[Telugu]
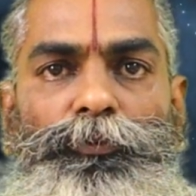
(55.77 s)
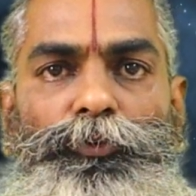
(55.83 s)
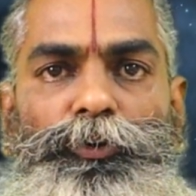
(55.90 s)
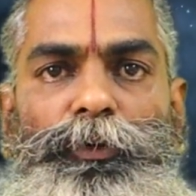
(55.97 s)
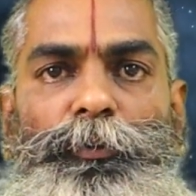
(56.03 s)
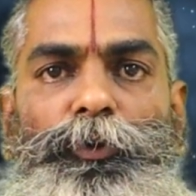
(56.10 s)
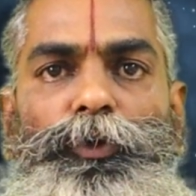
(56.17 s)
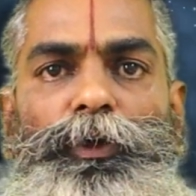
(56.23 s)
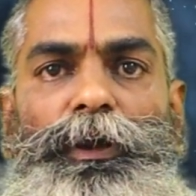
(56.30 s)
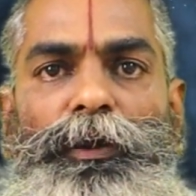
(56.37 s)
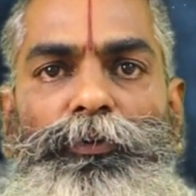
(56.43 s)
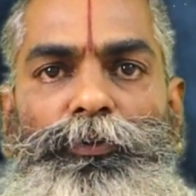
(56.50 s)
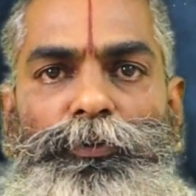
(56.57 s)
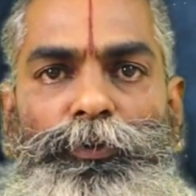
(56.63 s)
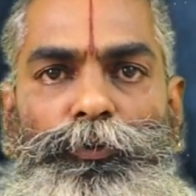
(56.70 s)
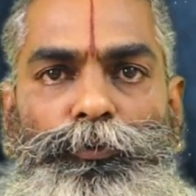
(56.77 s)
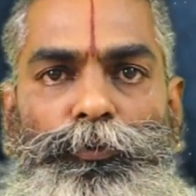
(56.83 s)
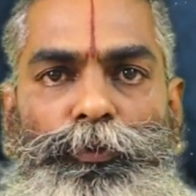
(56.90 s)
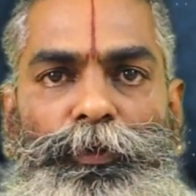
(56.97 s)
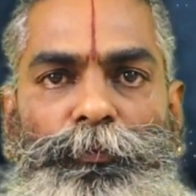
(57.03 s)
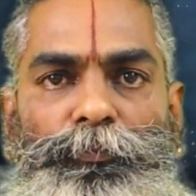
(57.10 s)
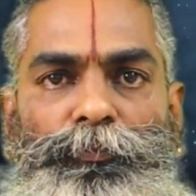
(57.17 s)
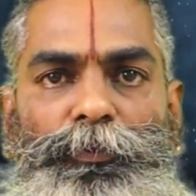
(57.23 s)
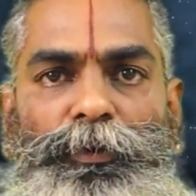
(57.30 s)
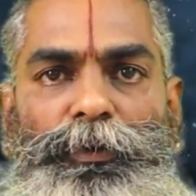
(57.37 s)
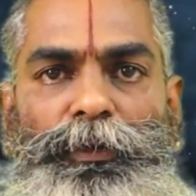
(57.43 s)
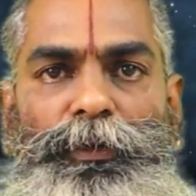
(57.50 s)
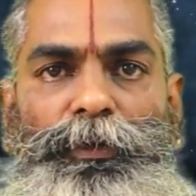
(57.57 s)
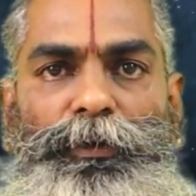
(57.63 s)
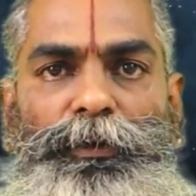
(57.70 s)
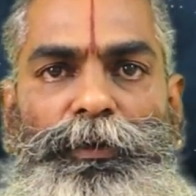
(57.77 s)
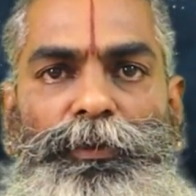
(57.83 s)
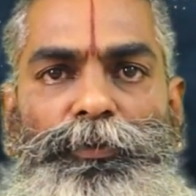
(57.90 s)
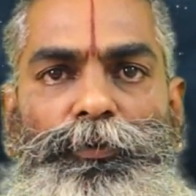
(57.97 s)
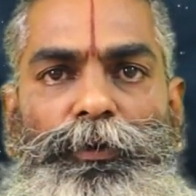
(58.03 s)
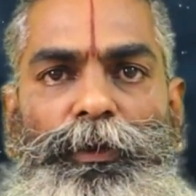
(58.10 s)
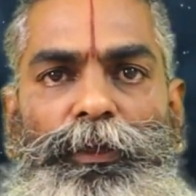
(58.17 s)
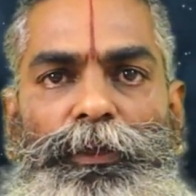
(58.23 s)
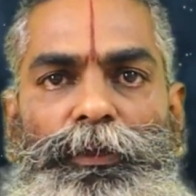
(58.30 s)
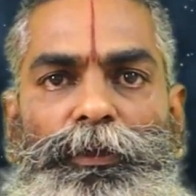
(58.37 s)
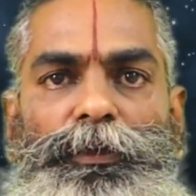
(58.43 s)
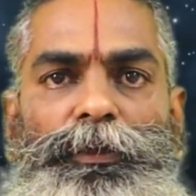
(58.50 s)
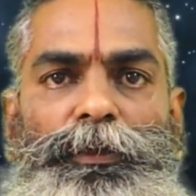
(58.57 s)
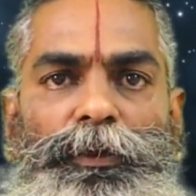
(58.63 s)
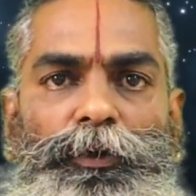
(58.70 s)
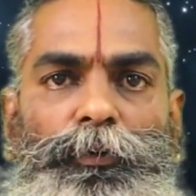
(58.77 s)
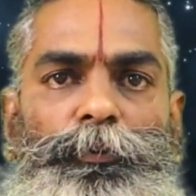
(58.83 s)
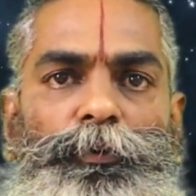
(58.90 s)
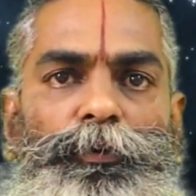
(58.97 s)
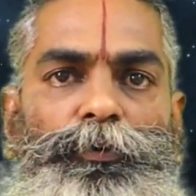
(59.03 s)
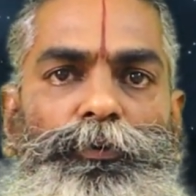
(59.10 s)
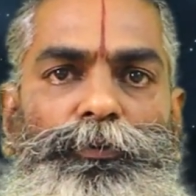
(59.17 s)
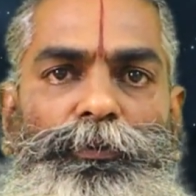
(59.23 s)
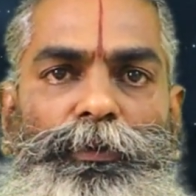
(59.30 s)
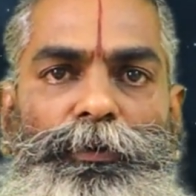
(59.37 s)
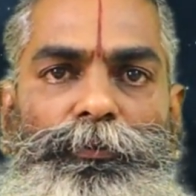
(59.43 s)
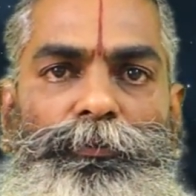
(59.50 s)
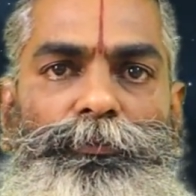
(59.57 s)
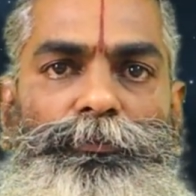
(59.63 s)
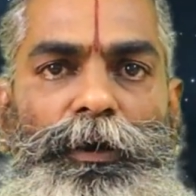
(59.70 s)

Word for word: వృషభంలోకి రావడం జరుగుతుంది అంటే కన్య నుండి నవమంలోకి వస్తాడు